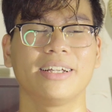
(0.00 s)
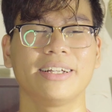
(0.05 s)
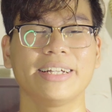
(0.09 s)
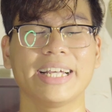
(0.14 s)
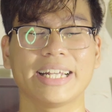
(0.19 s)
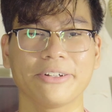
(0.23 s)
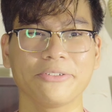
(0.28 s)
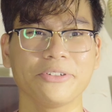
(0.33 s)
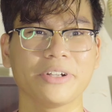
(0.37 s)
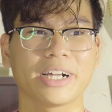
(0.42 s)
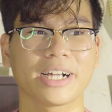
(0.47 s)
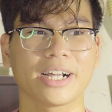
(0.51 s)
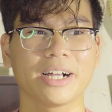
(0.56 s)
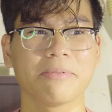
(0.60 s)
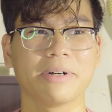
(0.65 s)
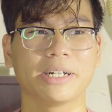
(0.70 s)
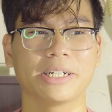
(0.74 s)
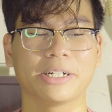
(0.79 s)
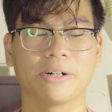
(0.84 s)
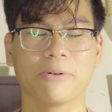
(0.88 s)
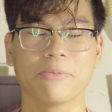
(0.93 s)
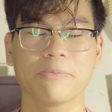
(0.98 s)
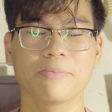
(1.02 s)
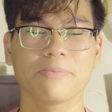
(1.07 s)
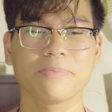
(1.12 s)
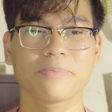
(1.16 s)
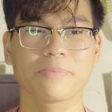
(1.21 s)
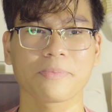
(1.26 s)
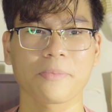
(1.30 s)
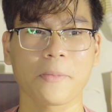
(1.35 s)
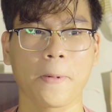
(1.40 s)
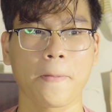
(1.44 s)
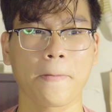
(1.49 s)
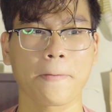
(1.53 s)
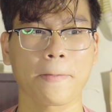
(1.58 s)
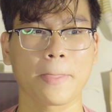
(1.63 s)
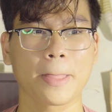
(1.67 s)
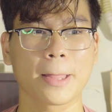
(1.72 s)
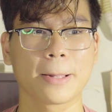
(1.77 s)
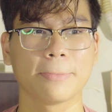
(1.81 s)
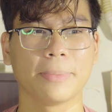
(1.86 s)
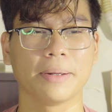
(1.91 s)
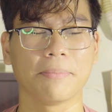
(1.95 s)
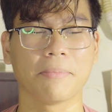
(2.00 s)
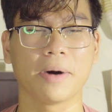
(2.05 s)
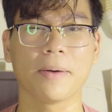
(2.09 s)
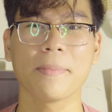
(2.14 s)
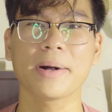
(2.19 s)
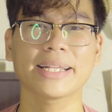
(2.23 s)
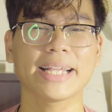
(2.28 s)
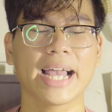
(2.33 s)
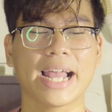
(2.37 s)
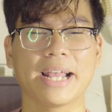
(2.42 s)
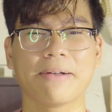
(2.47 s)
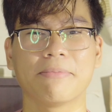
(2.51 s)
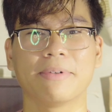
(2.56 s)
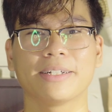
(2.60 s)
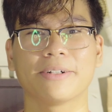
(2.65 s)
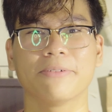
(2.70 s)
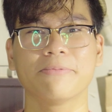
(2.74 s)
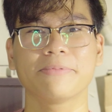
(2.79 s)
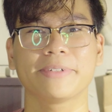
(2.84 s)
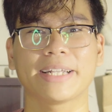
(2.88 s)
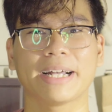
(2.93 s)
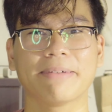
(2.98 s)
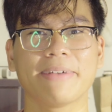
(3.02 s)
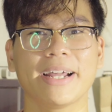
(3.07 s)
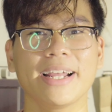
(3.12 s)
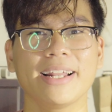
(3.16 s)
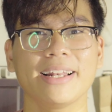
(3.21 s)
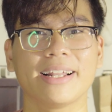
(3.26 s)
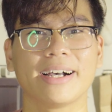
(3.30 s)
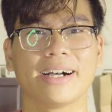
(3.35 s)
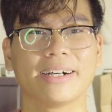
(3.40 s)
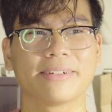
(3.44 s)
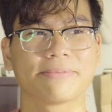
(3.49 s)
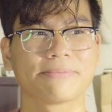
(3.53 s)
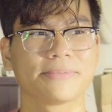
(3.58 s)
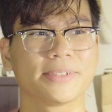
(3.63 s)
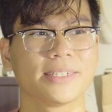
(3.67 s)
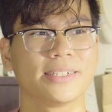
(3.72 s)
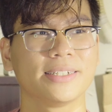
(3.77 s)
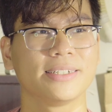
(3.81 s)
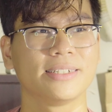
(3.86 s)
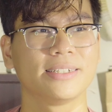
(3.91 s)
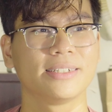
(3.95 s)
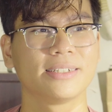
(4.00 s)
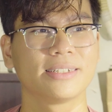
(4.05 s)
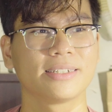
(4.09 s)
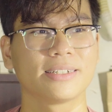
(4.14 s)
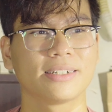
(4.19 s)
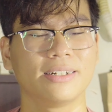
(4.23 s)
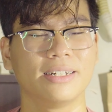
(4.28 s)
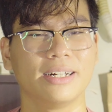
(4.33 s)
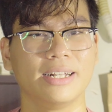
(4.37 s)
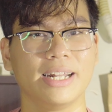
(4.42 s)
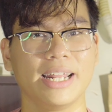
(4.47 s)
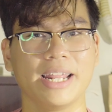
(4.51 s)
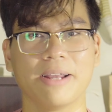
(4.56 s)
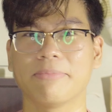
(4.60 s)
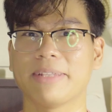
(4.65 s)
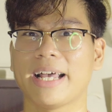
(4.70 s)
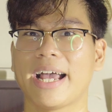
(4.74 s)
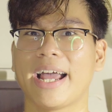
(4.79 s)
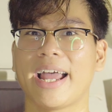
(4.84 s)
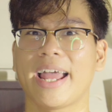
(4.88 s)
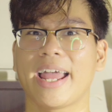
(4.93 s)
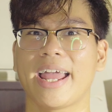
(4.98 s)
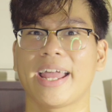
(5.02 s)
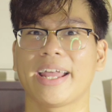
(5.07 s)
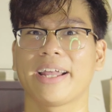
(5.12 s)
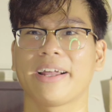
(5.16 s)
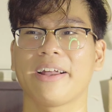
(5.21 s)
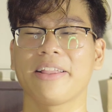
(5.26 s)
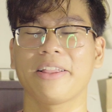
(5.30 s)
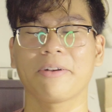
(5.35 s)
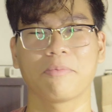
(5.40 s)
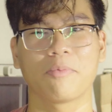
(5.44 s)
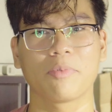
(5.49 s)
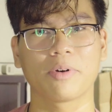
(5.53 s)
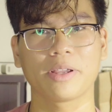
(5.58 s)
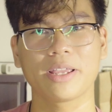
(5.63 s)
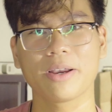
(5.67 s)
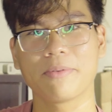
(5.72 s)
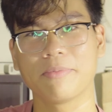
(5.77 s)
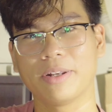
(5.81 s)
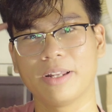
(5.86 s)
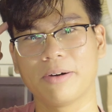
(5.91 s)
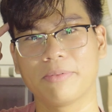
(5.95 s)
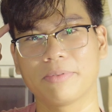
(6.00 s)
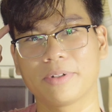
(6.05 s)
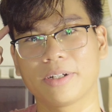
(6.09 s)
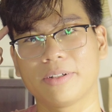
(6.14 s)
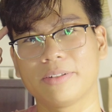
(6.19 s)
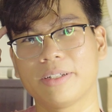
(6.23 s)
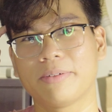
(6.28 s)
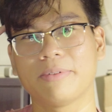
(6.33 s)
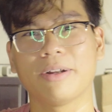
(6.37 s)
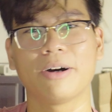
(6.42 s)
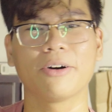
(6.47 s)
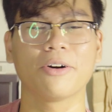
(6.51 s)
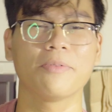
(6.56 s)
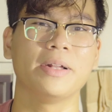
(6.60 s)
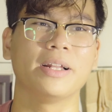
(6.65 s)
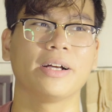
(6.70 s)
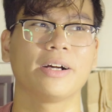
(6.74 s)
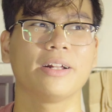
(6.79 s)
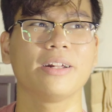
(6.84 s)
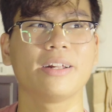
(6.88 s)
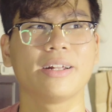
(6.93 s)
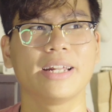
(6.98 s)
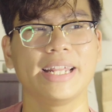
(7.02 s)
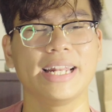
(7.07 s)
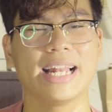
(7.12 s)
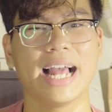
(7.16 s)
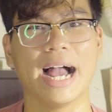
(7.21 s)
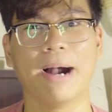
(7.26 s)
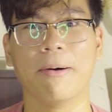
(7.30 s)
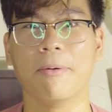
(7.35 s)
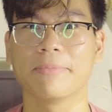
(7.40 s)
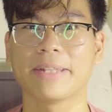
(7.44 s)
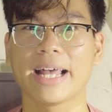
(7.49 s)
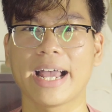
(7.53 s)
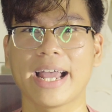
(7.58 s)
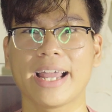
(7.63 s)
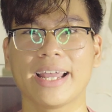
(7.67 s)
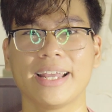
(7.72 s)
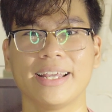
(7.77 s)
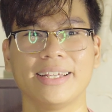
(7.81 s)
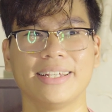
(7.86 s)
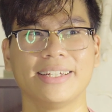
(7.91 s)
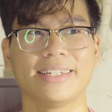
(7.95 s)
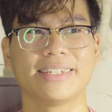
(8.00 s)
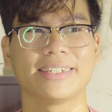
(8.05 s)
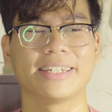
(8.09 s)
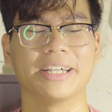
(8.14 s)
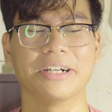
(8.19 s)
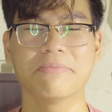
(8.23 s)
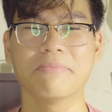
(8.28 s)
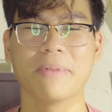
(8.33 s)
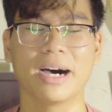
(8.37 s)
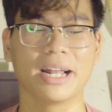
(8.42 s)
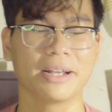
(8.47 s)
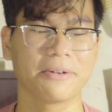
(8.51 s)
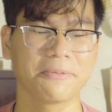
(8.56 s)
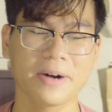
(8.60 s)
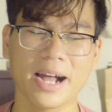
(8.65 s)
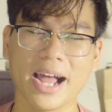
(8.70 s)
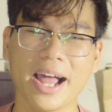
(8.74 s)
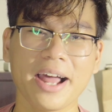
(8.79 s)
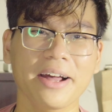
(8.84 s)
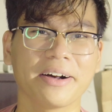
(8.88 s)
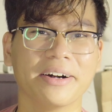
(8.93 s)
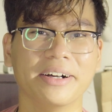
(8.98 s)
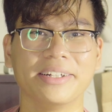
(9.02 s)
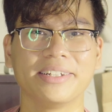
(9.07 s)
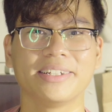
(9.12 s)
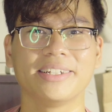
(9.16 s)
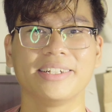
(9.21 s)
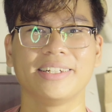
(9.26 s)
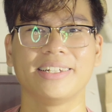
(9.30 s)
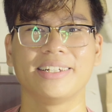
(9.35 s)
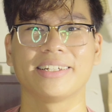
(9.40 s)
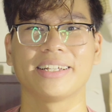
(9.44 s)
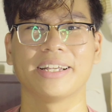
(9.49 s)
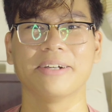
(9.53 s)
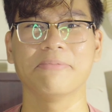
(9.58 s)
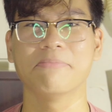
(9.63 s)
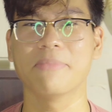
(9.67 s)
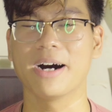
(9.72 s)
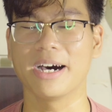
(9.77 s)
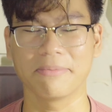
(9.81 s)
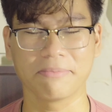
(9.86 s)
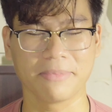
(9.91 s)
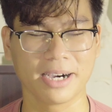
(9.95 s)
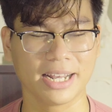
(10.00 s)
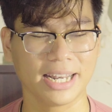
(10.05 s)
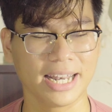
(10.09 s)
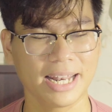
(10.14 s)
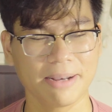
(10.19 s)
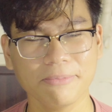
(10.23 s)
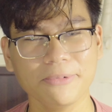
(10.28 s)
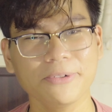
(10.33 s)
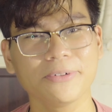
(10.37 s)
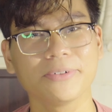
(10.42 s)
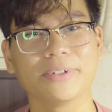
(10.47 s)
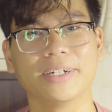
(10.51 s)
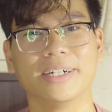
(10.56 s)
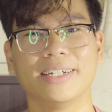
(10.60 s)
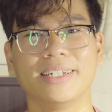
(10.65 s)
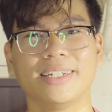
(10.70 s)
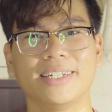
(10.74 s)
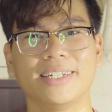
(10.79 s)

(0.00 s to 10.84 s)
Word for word: Cái ngày Chủ Nhật á mình mở mắt dậy mình cũng cảm thấy là có nên đi không ta, cái trong một vòng trong đầu của mình là có nên đi làm không ta, kiểu mệt quá rồi, kiểu mệt lắm luôn